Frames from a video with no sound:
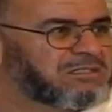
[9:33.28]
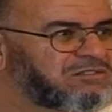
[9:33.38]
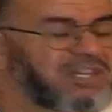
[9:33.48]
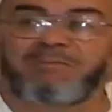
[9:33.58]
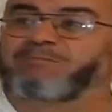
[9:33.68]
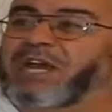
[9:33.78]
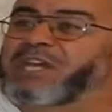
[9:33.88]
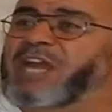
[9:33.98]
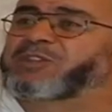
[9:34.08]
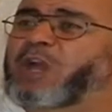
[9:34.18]

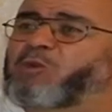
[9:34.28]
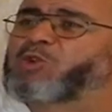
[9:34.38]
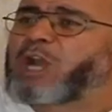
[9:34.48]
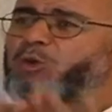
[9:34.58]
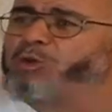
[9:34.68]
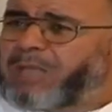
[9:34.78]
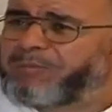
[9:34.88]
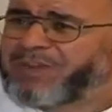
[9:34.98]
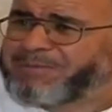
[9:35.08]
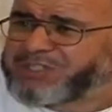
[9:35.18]
فينبغي أن تكون الخطب
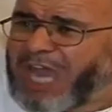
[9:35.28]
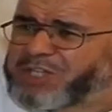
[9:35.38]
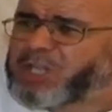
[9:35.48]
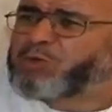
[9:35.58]
في المساجد